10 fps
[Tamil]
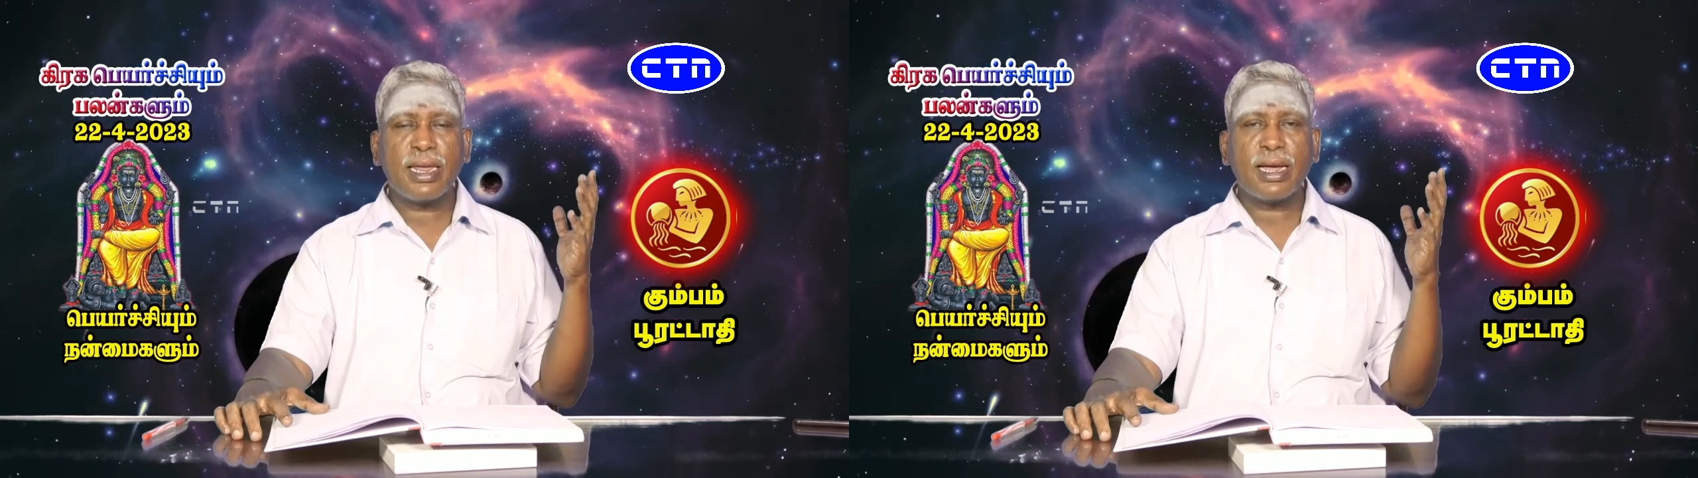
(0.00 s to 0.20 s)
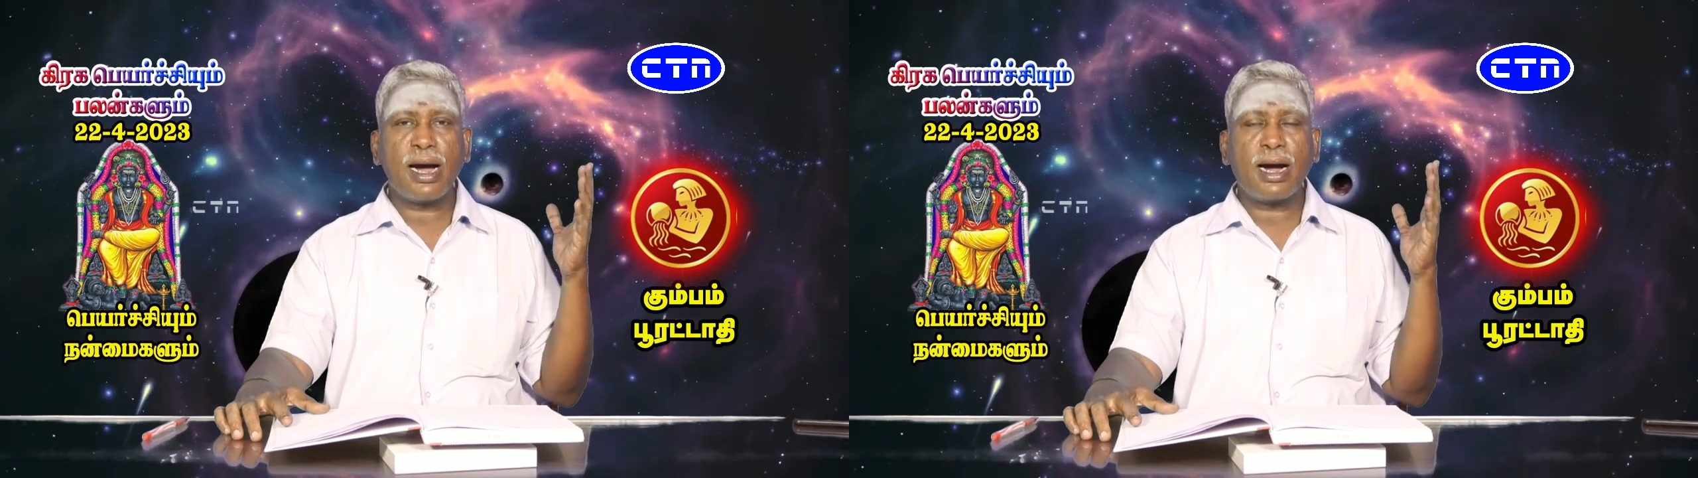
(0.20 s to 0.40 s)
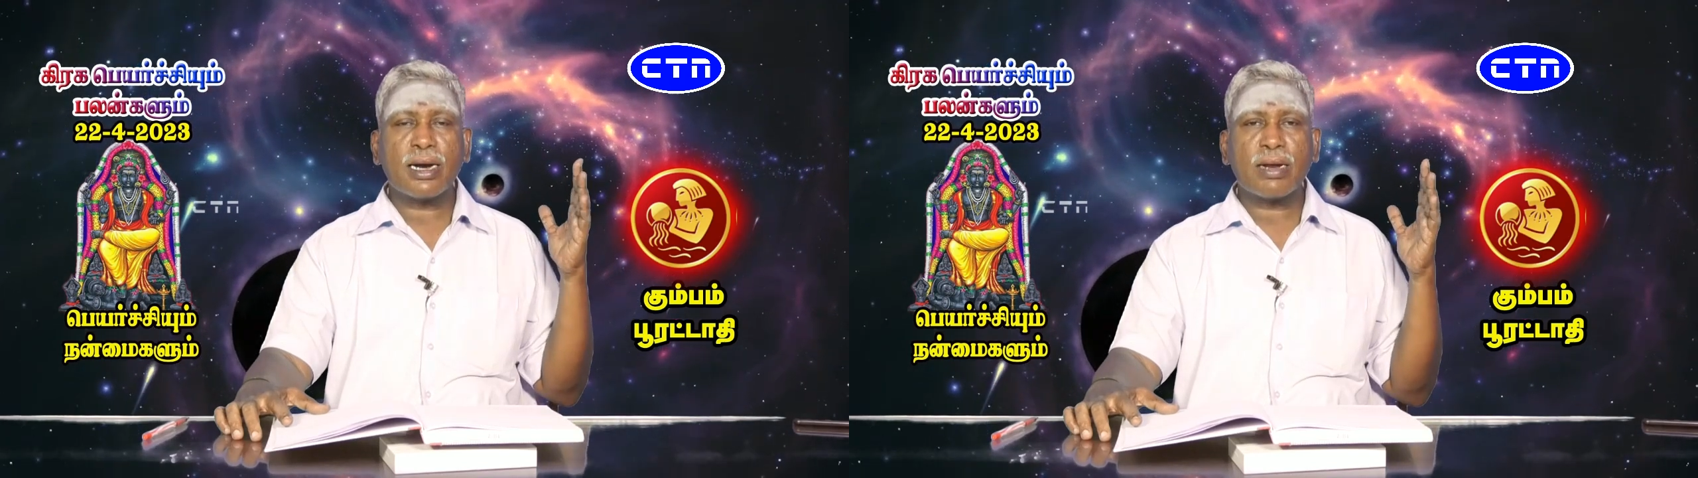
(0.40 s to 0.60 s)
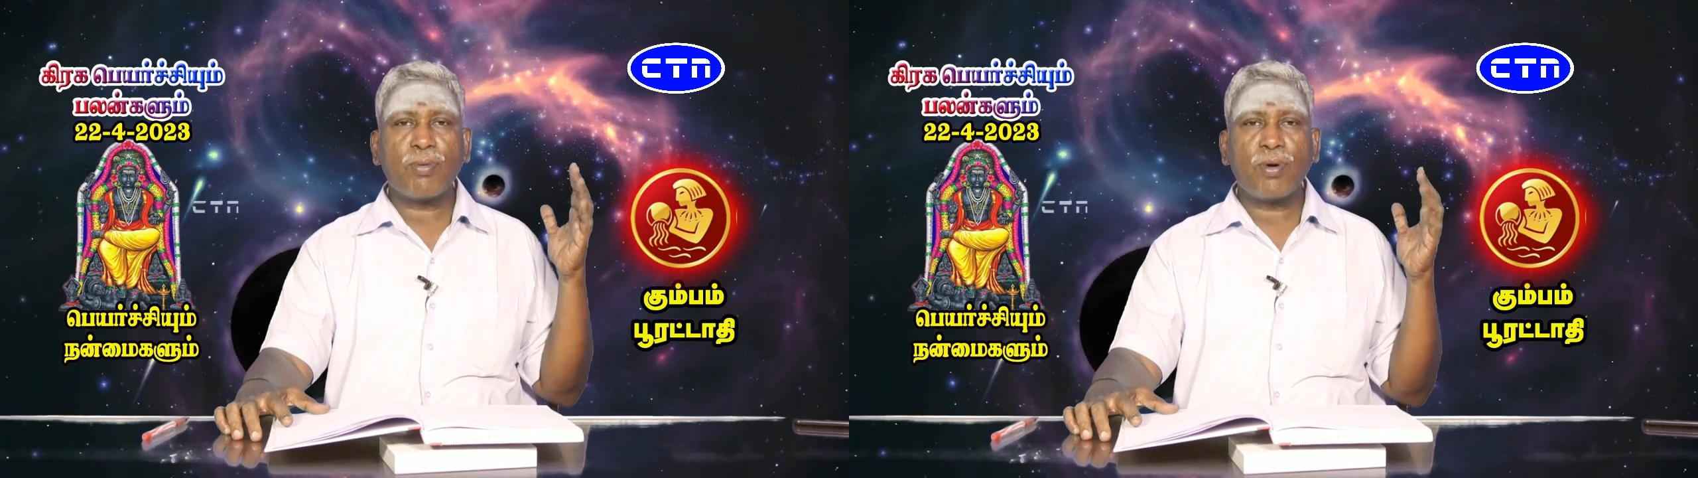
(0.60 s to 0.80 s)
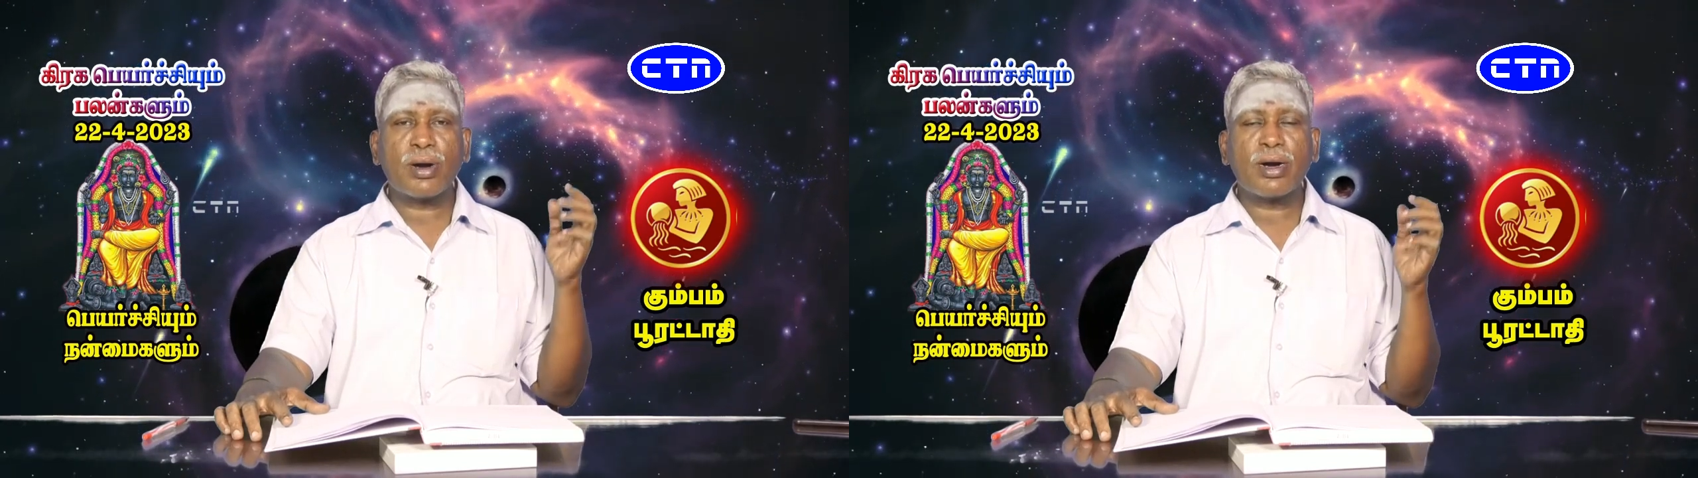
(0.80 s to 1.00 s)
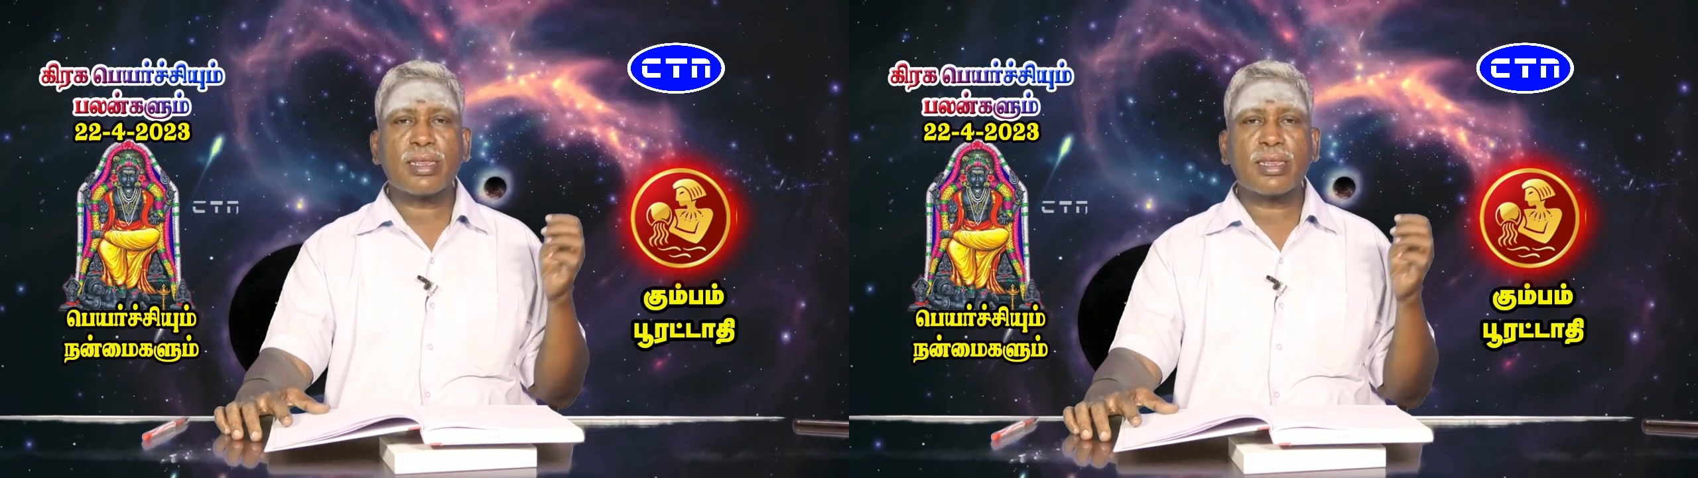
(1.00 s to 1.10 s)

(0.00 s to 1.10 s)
நீங்கள் ஆர்டர் போடுற